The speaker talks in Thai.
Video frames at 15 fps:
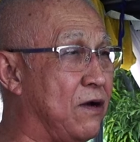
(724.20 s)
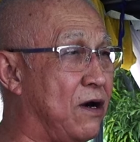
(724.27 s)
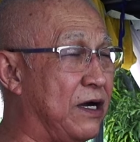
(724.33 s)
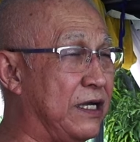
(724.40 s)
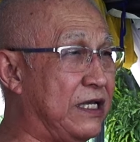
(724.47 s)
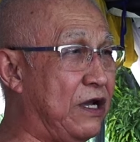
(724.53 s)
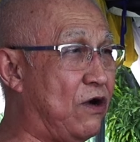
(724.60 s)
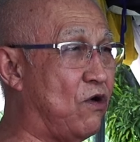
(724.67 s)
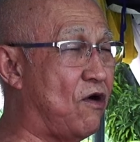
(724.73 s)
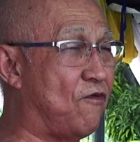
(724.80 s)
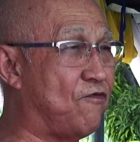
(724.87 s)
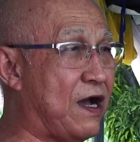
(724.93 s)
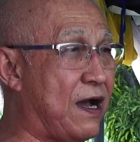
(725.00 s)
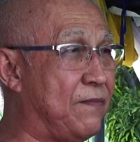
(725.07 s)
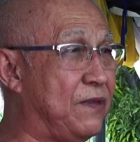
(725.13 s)
เกาะเกี่ยวกับ
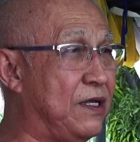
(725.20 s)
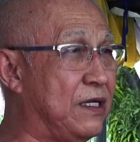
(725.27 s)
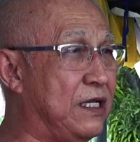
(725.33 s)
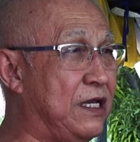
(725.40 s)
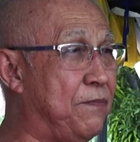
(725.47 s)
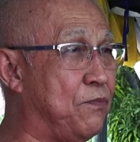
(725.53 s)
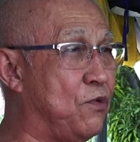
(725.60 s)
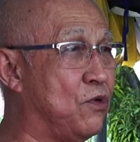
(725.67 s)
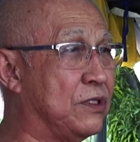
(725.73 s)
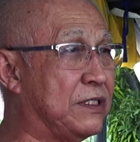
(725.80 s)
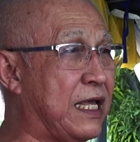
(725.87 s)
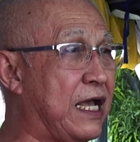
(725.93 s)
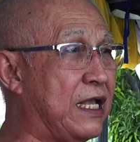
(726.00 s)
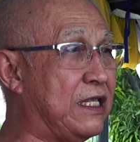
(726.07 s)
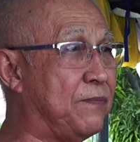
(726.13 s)
ความนึกคิดปรุง
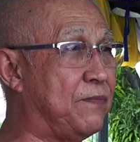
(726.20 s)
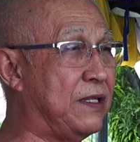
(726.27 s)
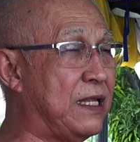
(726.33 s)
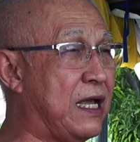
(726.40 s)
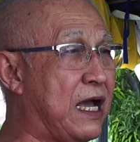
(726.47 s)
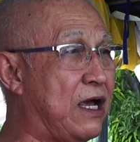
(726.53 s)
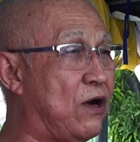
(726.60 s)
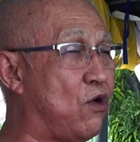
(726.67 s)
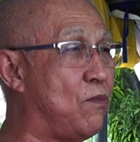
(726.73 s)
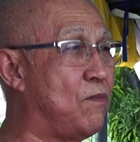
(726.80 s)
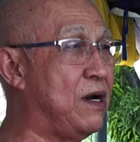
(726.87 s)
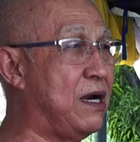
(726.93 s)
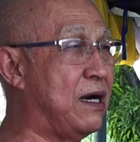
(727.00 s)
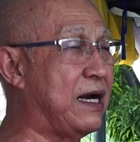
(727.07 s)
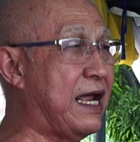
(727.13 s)
แต่งจะเป็นอารมณ์
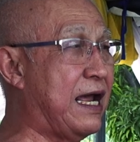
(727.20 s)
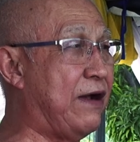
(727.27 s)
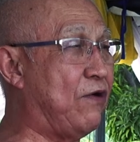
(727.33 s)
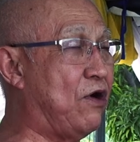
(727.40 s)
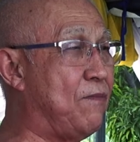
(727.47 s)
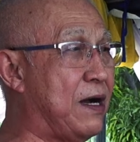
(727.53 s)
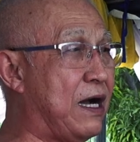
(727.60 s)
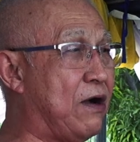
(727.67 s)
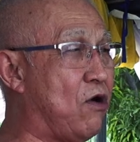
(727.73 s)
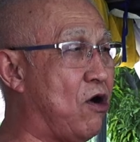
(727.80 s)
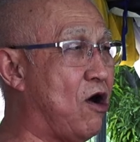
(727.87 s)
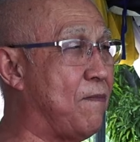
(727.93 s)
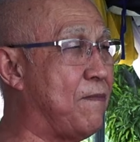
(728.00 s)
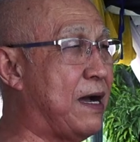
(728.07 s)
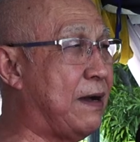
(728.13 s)
เรื่องราวเข้ามาคร
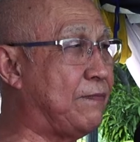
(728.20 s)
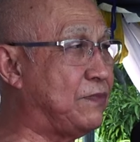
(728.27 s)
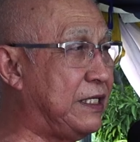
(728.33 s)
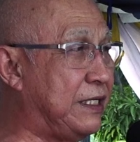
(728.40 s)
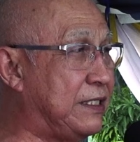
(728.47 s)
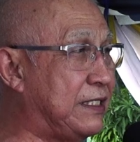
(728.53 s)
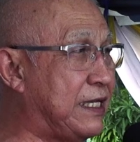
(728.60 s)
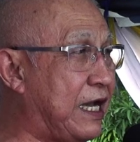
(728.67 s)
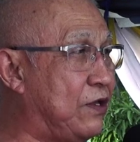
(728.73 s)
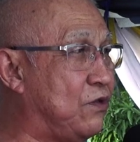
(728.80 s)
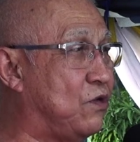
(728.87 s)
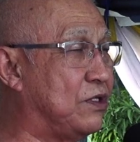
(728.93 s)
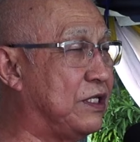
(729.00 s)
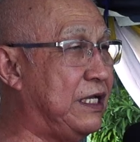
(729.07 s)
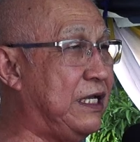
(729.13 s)
อบงำจิตใจด
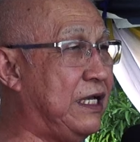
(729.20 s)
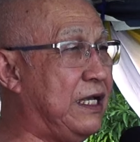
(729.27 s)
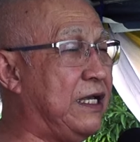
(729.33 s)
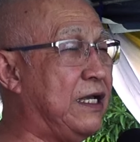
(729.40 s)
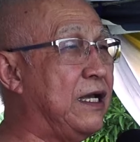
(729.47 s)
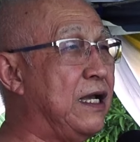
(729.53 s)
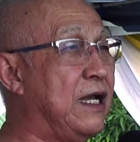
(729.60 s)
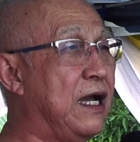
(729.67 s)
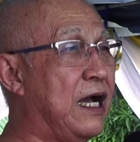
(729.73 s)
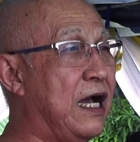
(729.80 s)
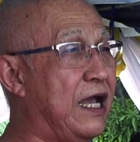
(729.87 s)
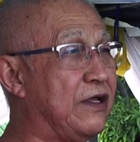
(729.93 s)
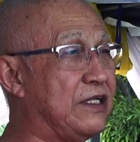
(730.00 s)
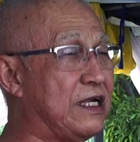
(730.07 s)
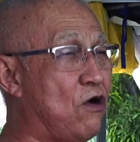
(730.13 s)
วงนี้
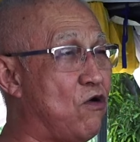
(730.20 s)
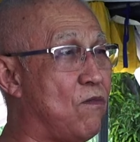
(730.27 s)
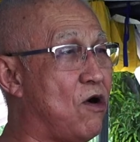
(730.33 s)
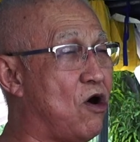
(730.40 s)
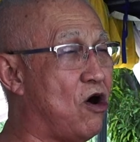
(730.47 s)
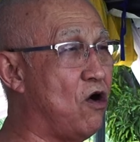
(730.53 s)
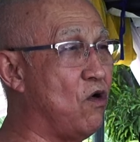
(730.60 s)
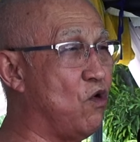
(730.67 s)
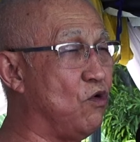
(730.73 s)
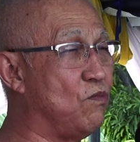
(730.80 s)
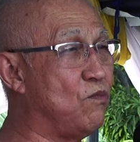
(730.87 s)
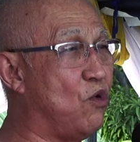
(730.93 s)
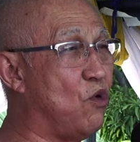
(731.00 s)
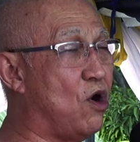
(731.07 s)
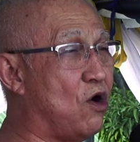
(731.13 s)
ให้เศร้าหมองขุ่น
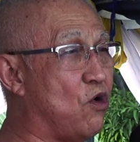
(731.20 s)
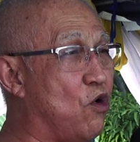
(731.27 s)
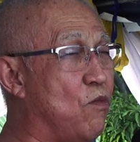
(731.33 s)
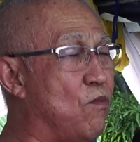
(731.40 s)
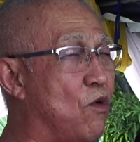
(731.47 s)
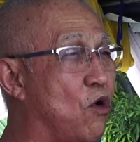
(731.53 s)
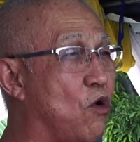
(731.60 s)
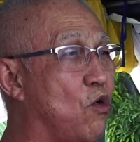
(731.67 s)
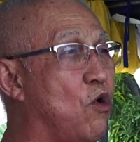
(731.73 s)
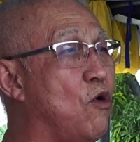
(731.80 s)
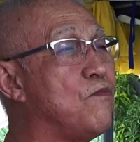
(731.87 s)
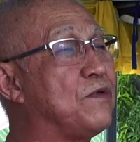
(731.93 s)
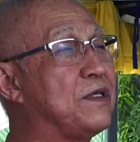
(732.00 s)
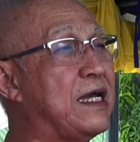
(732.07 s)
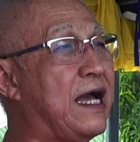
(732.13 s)
มัวกุบอกกุ้
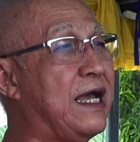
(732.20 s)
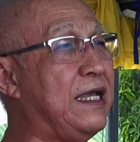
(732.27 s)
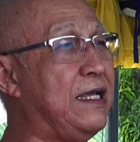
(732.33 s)
มใจ